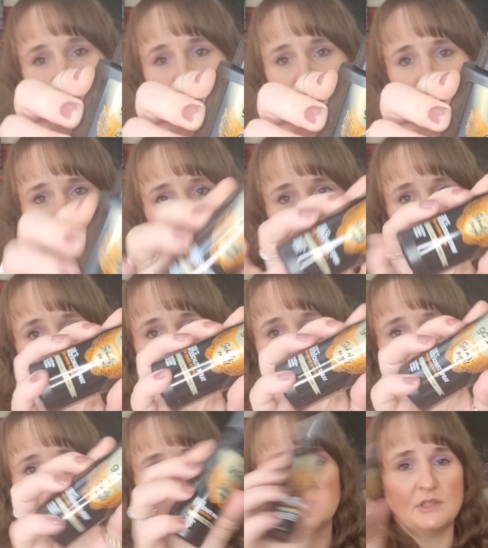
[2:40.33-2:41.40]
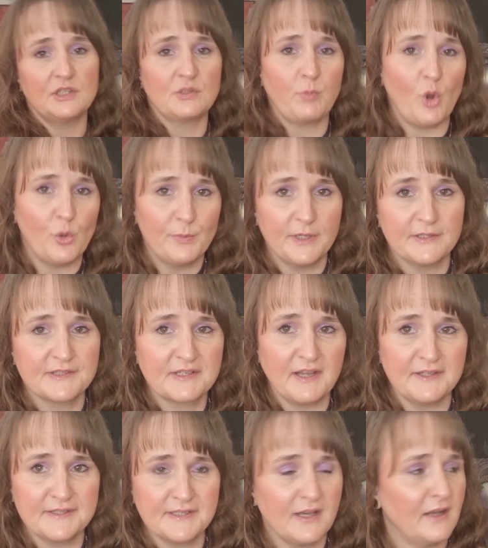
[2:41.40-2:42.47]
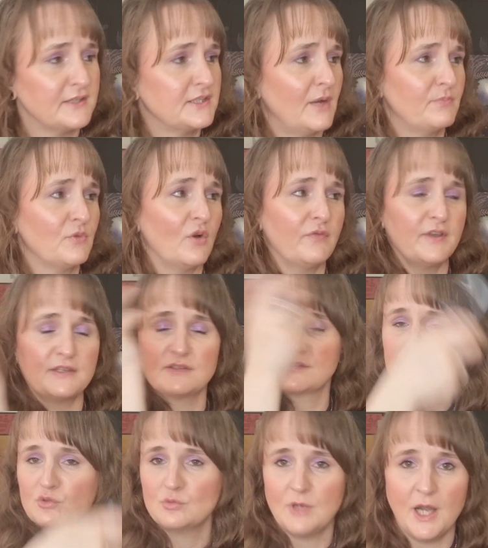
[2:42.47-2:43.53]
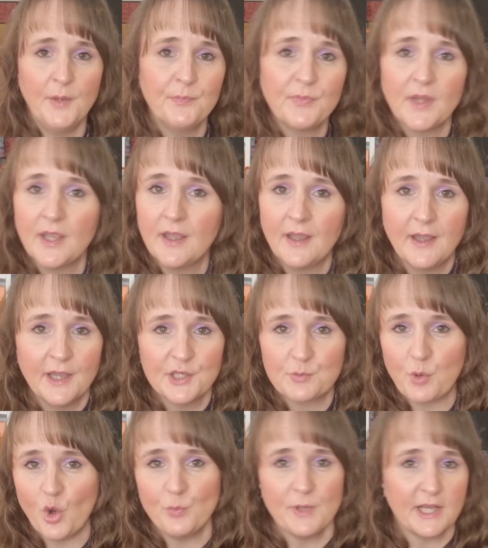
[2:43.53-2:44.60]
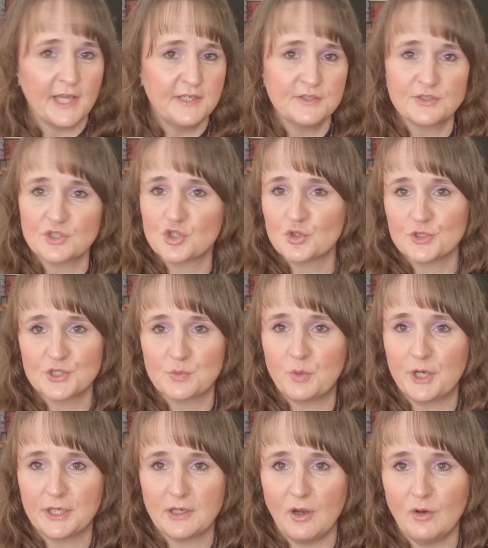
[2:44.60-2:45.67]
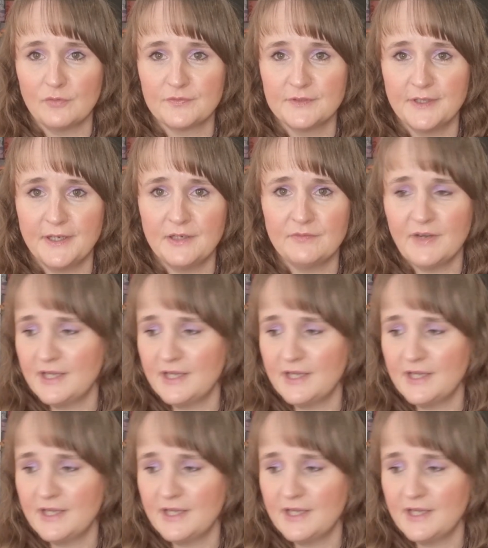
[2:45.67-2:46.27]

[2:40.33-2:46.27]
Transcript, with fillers: gut und ich brauche mir das ganze Jahr. Ich habe noch welches drüber ich brauche mir keine Schutzspray kaufen, ne?